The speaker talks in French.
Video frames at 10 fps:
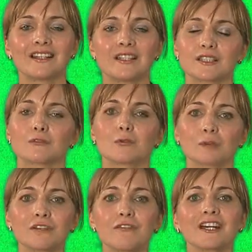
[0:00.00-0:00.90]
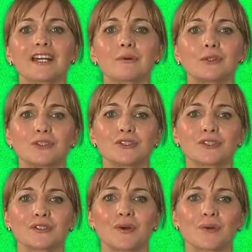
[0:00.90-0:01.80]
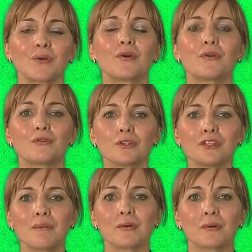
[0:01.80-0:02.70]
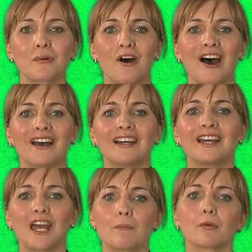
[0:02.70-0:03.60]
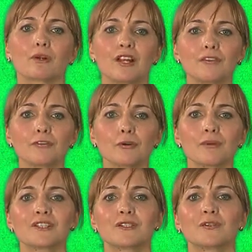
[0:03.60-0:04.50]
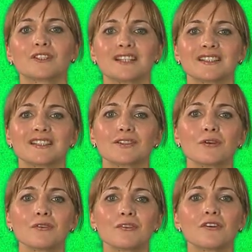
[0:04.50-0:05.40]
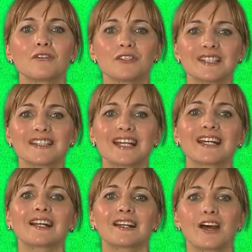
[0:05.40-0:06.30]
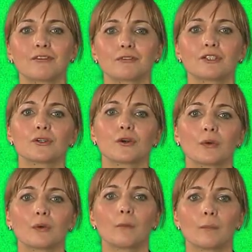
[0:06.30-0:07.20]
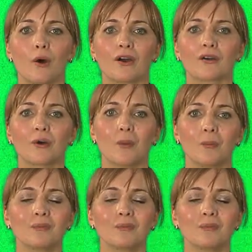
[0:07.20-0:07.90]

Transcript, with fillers: Si vous préférez mon audition, votez pour moi et pour l'information d'addition, visitez clivevideo.com.